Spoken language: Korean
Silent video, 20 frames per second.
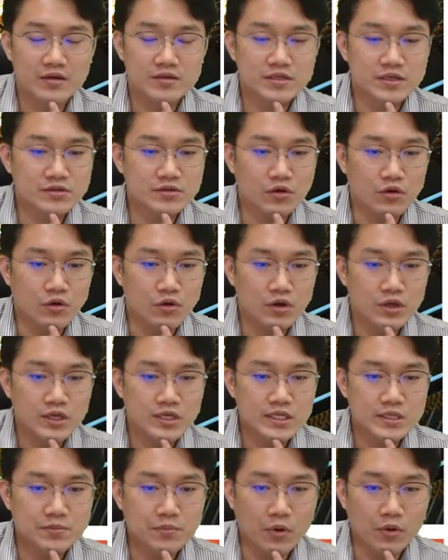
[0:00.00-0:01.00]
그래서
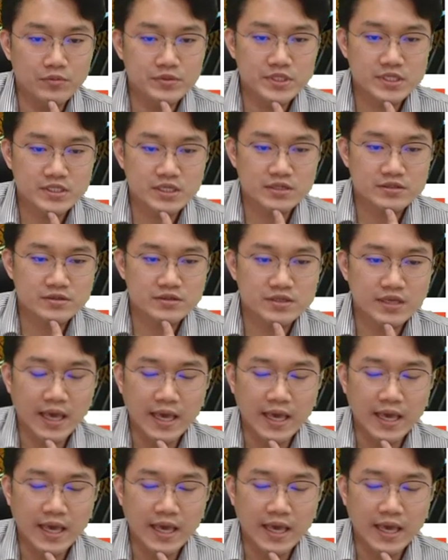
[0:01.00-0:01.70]
이 범죄자들은